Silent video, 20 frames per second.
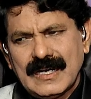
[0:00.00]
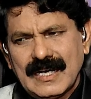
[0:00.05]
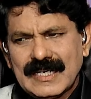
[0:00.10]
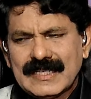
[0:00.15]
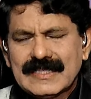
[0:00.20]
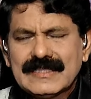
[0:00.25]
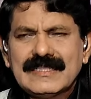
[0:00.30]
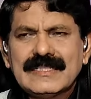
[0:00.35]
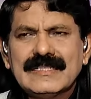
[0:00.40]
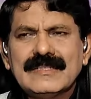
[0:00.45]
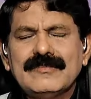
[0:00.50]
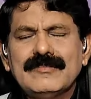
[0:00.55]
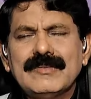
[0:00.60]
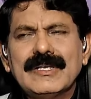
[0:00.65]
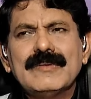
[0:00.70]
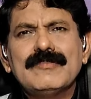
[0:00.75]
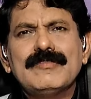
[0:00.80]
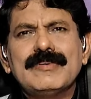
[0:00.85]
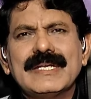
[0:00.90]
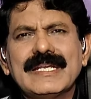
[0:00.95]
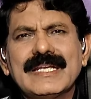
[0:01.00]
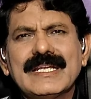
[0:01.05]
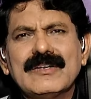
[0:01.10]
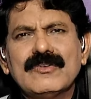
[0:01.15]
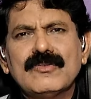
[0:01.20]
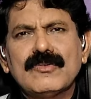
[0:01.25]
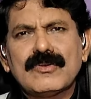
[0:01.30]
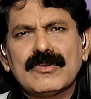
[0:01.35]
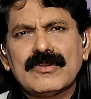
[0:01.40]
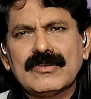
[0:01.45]
அடுத்து மிகப்பெரிய
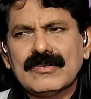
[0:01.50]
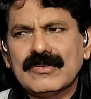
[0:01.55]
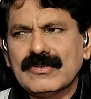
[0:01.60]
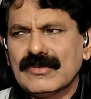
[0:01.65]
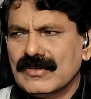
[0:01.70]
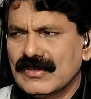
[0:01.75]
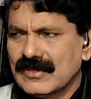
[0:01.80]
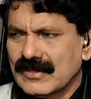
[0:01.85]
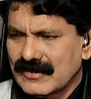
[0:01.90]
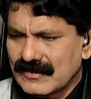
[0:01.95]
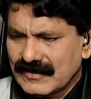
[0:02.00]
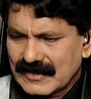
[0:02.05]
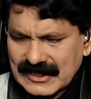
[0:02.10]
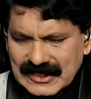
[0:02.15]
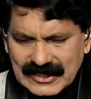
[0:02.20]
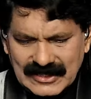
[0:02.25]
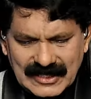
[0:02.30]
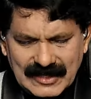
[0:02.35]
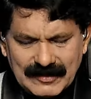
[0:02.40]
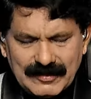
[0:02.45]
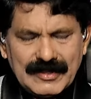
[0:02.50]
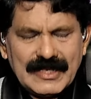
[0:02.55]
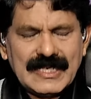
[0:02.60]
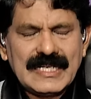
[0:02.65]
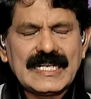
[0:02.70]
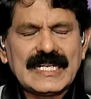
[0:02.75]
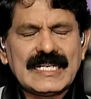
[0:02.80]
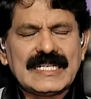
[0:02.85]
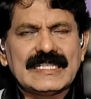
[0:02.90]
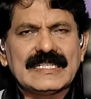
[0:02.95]
இன்னொரு விஷயம் இப்போ
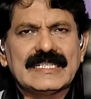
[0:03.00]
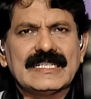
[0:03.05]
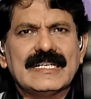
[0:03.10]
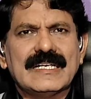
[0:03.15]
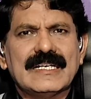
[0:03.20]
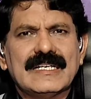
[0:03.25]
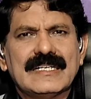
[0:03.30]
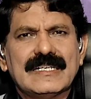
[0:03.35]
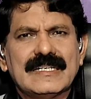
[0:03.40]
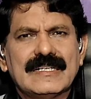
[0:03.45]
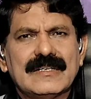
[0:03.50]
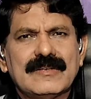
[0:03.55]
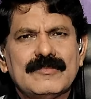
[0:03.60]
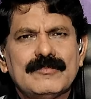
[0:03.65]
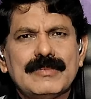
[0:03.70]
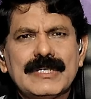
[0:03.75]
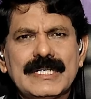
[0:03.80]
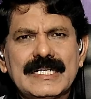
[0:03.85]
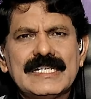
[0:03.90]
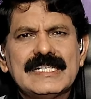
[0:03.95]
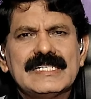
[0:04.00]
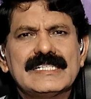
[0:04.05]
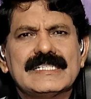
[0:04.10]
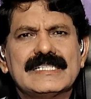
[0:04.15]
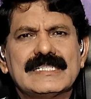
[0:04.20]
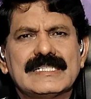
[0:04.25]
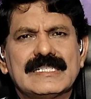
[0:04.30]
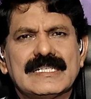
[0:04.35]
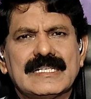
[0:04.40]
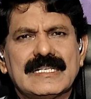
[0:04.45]
என்ன நடந்ததுன்னா பிரிட்டிஷ்
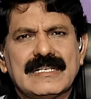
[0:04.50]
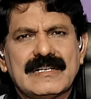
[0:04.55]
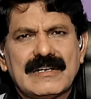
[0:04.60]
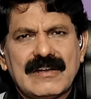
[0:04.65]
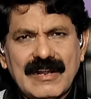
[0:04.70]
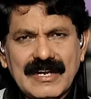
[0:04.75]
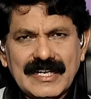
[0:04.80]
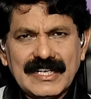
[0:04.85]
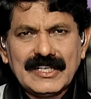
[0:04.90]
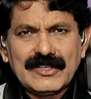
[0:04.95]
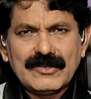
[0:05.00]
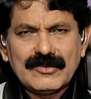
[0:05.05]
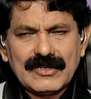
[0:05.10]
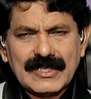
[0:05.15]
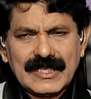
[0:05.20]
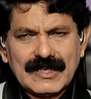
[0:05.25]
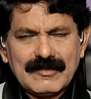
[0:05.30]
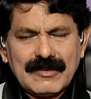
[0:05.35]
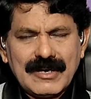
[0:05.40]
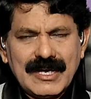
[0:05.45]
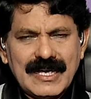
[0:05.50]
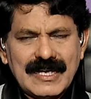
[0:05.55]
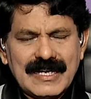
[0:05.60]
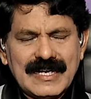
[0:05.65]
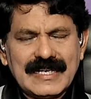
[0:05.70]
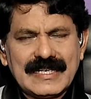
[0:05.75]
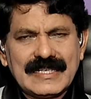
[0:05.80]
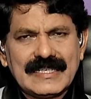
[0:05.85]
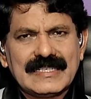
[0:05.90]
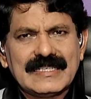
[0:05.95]
ராணியினுடைய
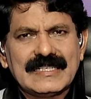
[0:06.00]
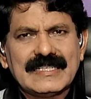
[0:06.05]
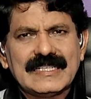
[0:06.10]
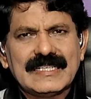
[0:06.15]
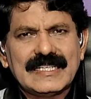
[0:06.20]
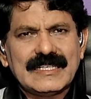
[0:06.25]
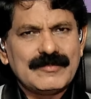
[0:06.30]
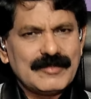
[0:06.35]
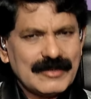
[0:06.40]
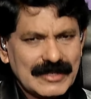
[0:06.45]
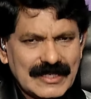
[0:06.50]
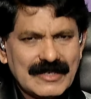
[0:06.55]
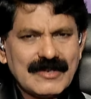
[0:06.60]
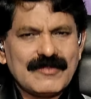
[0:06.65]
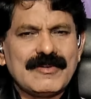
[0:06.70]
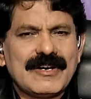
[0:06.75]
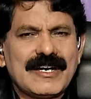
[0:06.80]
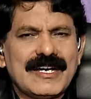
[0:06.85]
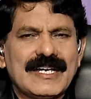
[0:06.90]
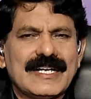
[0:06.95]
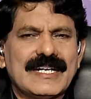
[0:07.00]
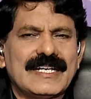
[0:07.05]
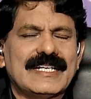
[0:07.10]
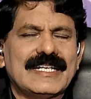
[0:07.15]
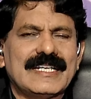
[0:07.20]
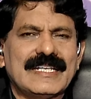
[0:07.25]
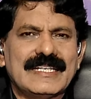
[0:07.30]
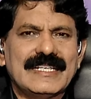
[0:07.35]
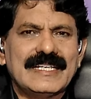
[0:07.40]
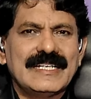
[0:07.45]
மகாராணி இப்போ இருக்க
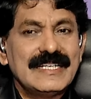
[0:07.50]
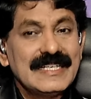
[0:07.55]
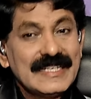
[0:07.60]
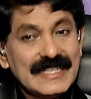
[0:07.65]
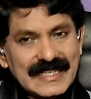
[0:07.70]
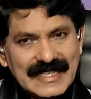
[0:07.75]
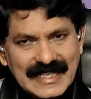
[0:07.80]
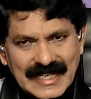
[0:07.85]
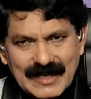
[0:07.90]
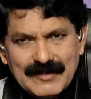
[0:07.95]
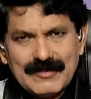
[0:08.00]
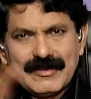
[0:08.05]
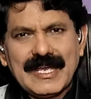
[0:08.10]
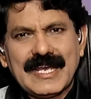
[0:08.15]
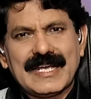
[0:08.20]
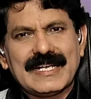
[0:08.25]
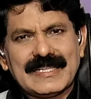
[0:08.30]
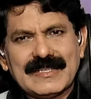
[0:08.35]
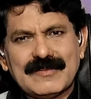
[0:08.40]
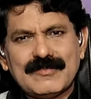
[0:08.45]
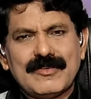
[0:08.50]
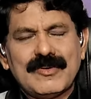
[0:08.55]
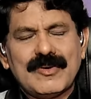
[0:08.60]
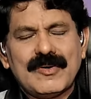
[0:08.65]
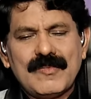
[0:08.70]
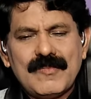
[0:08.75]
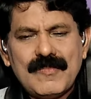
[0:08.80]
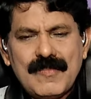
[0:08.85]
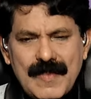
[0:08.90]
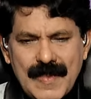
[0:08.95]
மகாராணி இளமையாக இருந்தப்போ
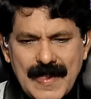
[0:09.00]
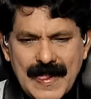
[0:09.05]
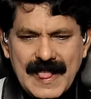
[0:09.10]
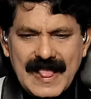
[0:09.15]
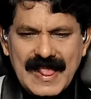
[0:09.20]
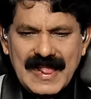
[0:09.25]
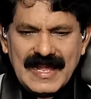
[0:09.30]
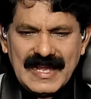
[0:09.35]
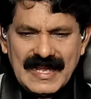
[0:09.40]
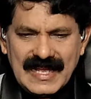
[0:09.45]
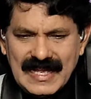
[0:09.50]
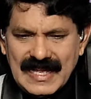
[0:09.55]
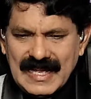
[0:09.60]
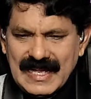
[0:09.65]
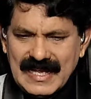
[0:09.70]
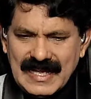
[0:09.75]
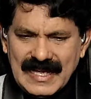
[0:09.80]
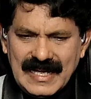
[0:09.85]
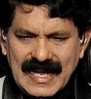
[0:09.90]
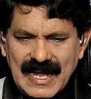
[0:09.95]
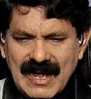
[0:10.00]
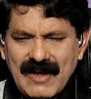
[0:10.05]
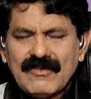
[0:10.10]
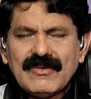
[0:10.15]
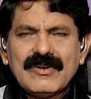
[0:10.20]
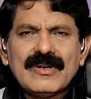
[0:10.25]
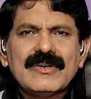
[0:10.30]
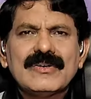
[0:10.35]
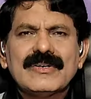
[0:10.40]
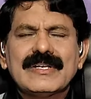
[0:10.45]

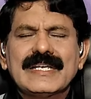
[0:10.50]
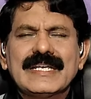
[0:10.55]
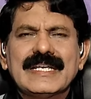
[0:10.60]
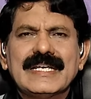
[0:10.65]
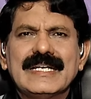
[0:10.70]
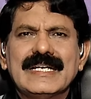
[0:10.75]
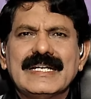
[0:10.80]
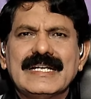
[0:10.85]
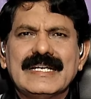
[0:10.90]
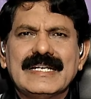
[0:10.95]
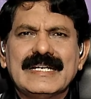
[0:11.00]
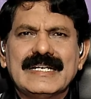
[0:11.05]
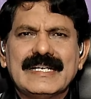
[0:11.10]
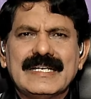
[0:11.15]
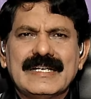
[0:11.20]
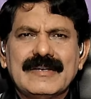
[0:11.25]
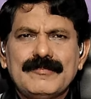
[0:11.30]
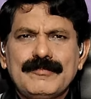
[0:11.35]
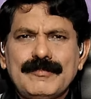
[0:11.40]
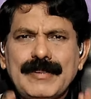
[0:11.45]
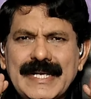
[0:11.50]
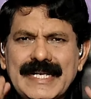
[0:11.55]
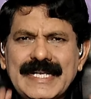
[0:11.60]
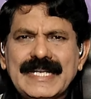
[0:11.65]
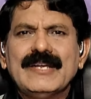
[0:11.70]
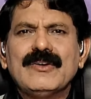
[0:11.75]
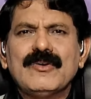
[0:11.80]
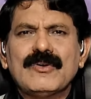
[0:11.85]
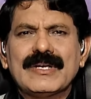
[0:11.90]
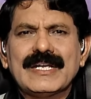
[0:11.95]
அவங்களுடைய
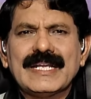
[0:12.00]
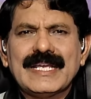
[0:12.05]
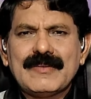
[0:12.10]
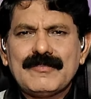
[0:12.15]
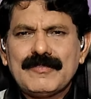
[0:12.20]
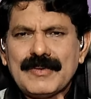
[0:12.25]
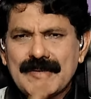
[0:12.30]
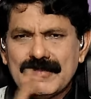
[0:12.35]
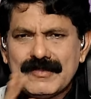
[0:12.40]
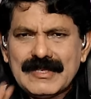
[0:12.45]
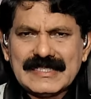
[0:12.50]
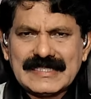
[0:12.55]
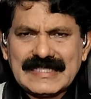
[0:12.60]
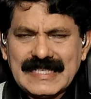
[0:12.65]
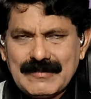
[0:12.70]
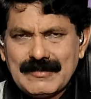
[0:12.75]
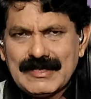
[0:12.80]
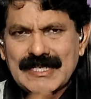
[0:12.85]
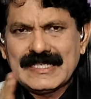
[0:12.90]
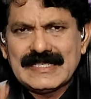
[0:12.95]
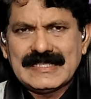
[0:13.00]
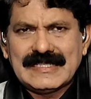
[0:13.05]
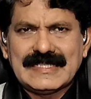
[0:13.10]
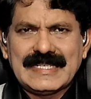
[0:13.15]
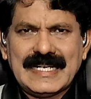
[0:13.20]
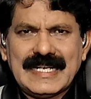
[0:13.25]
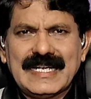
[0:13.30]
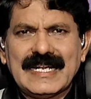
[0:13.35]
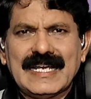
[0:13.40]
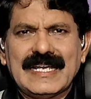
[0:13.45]
பெட்டிக்கோட்டில் எப்பயுமே செமன்
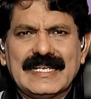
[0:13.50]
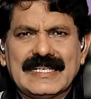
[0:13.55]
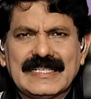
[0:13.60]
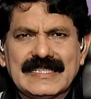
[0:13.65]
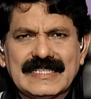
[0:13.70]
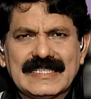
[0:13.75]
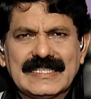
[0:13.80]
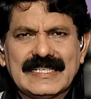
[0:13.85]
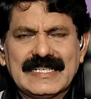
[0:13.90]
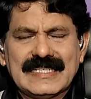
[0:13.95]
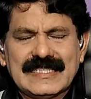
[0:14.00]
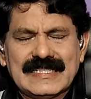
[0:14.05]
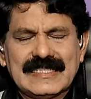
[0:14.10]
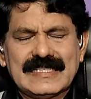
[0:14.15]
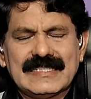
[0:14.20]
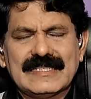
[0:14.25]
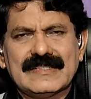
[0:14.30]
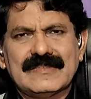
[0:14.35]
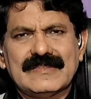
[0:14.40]
ஸ்டெயினாக இருந்துக்கிட்டே இருந்தது